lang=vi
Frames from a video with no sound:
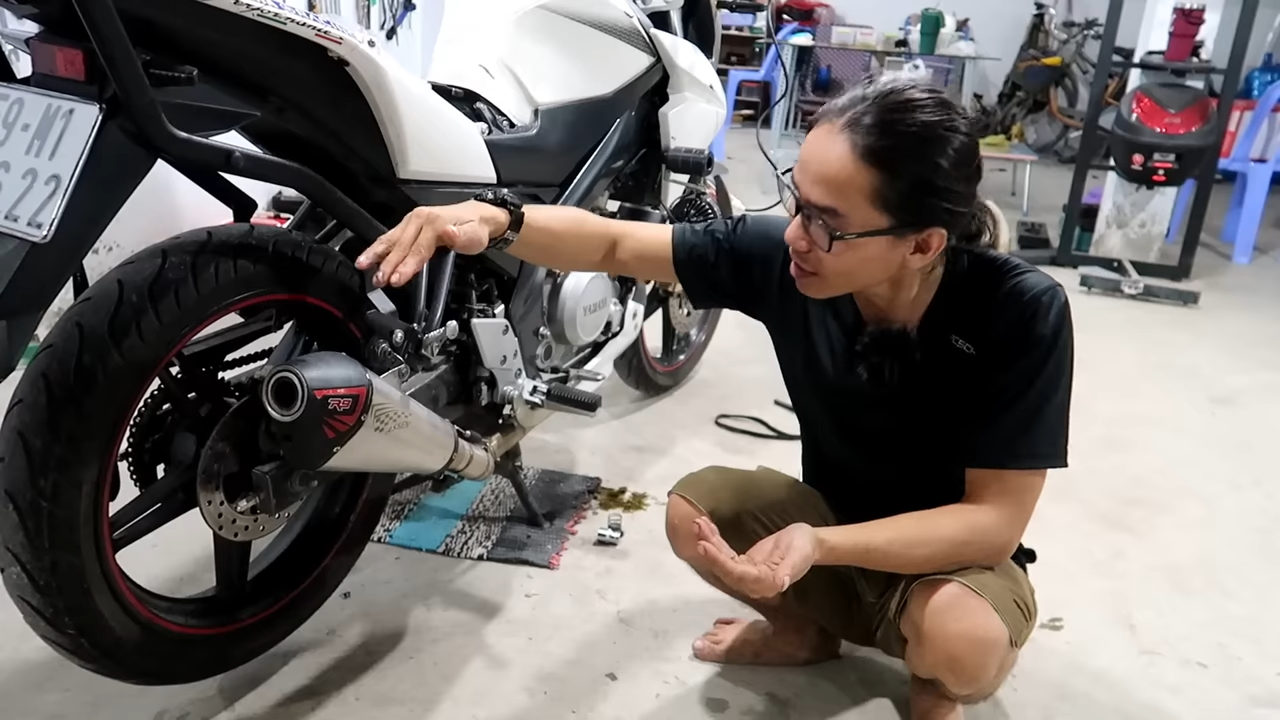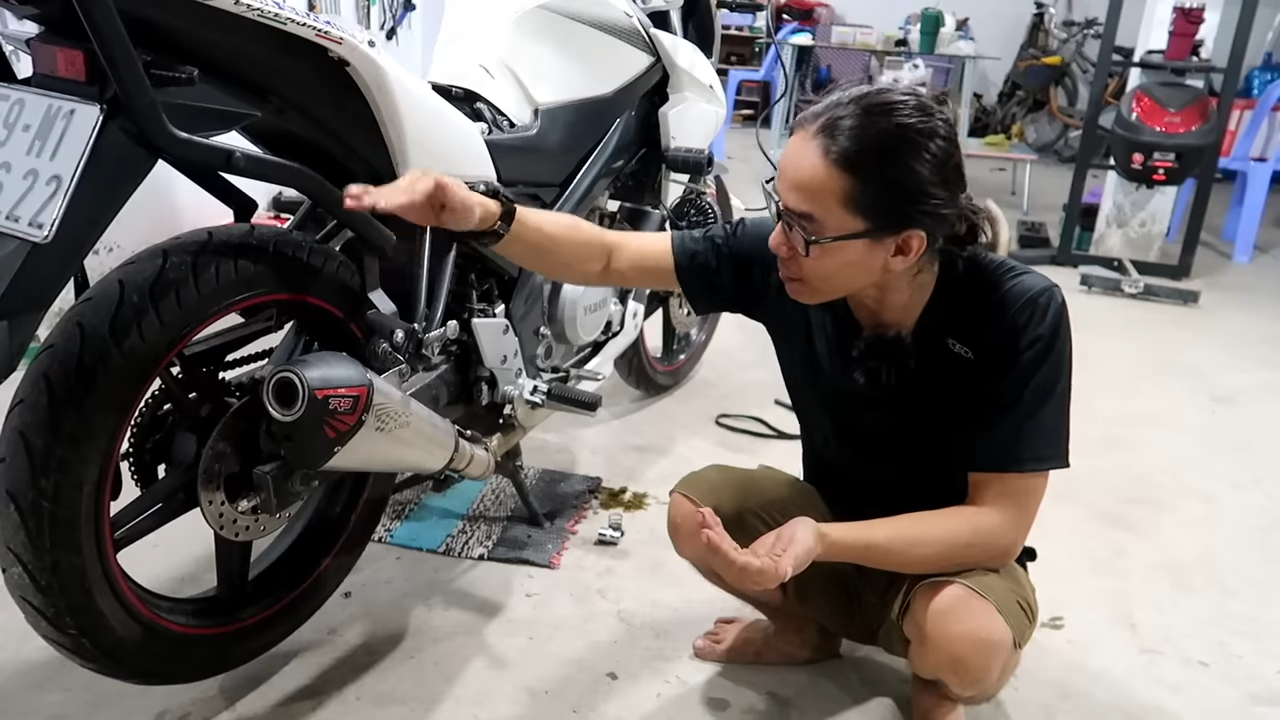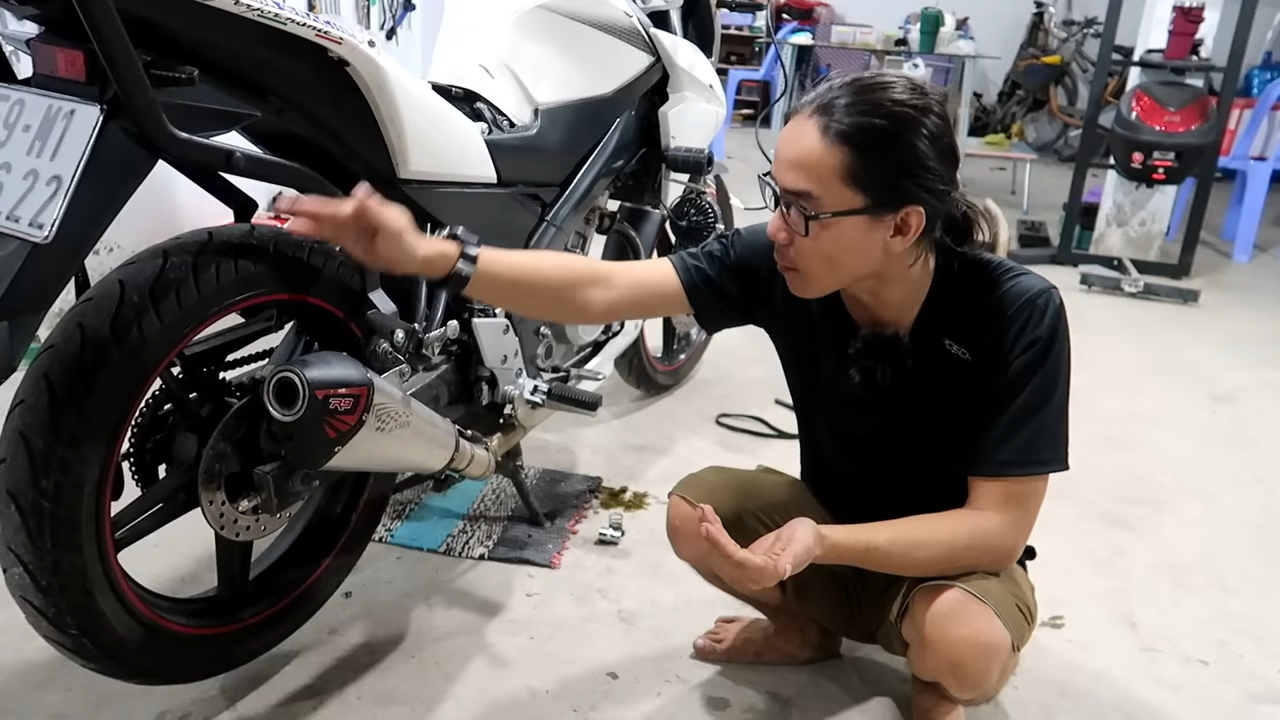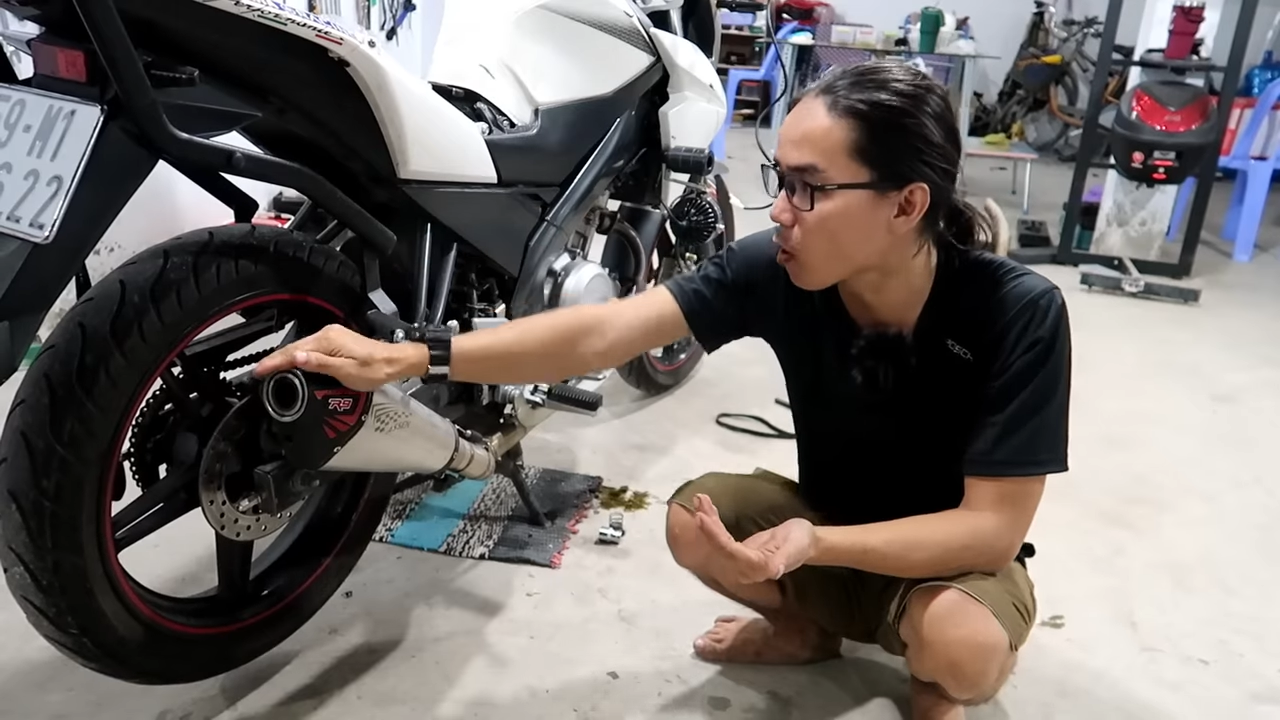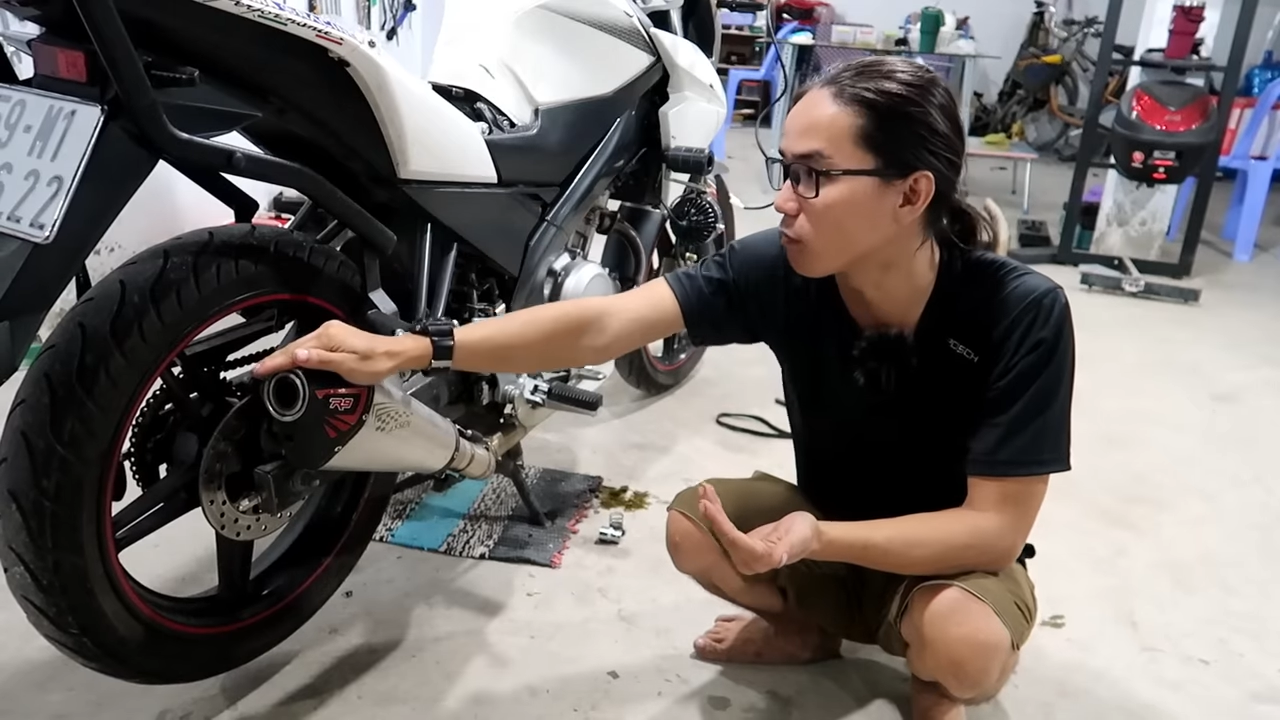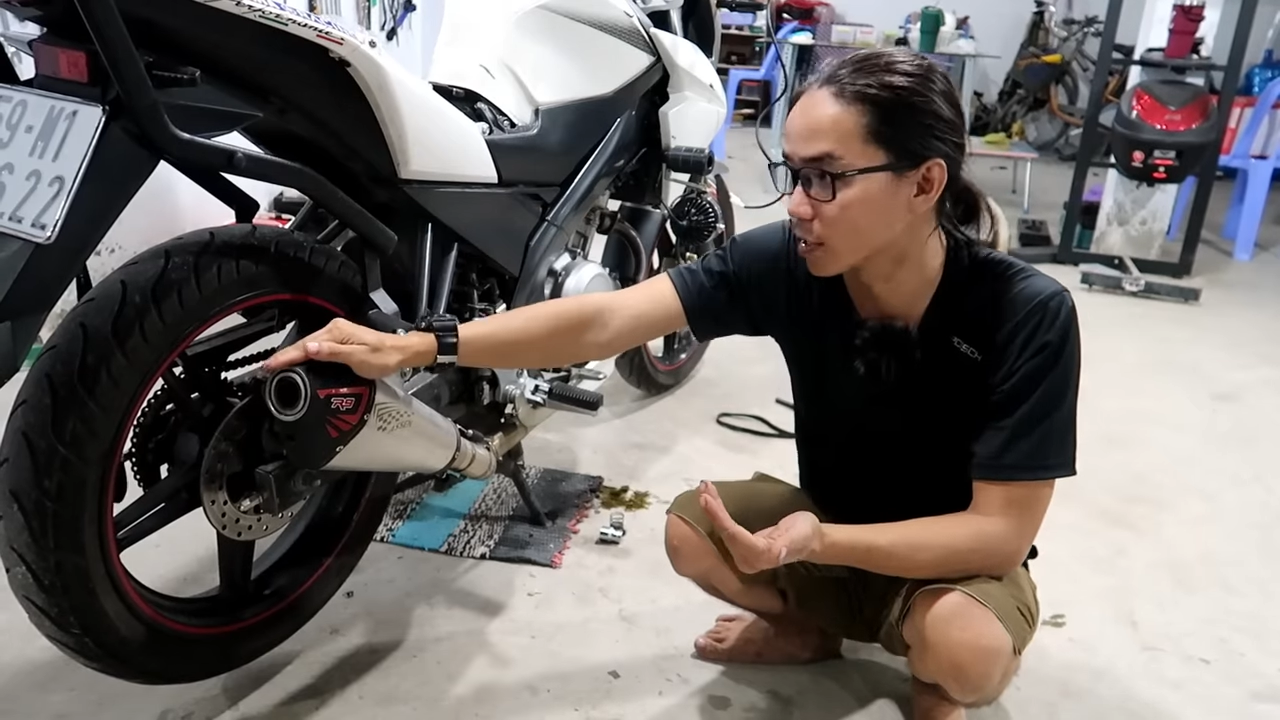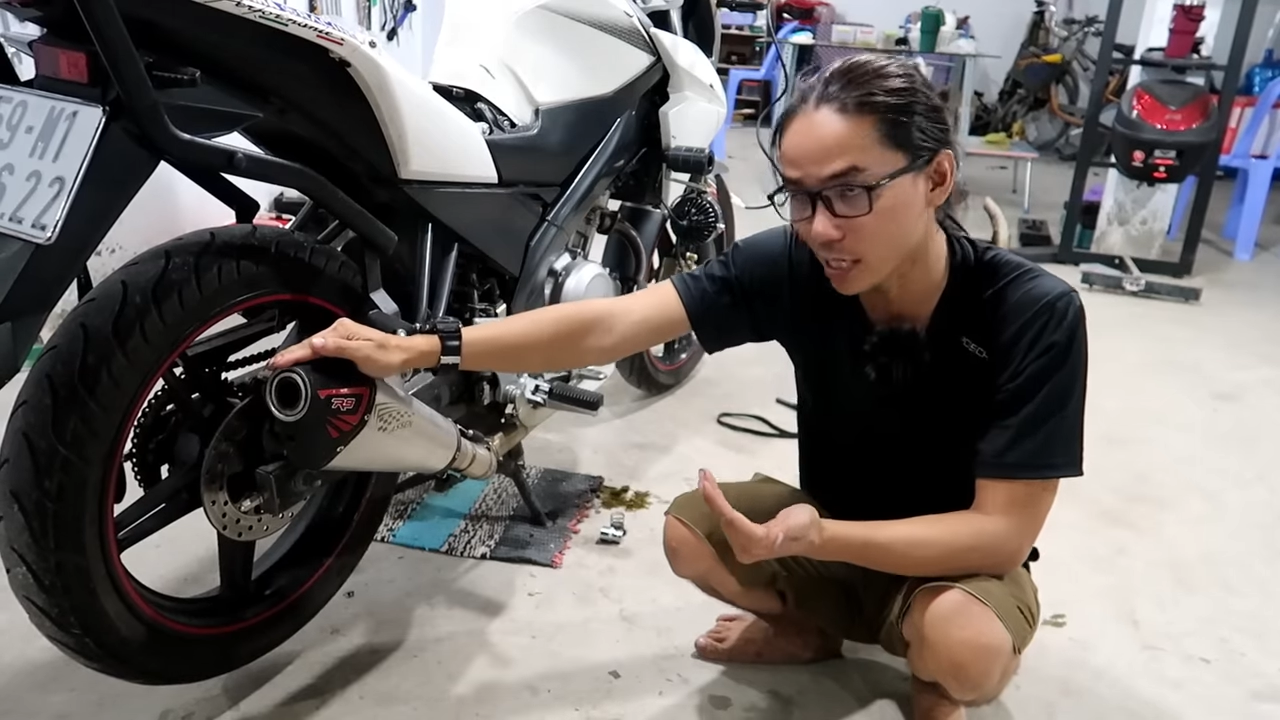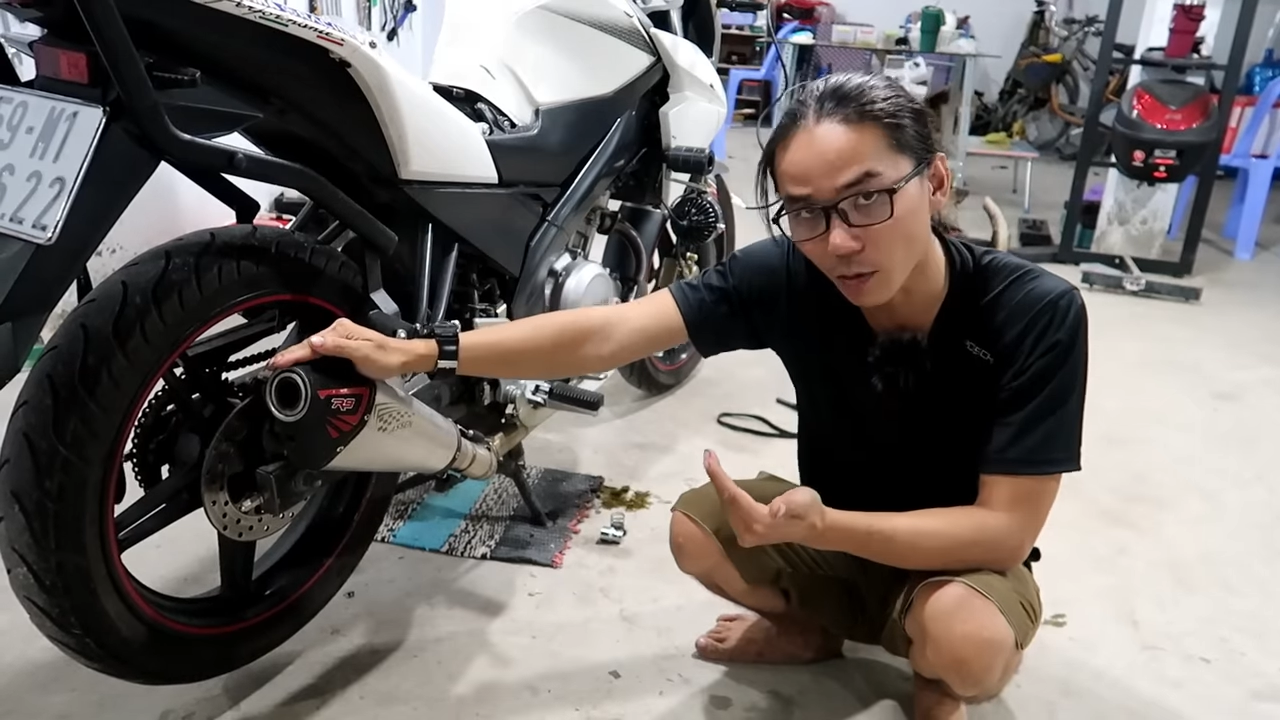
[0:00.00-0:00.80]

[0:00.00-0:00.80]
nước ngập bồ vẫn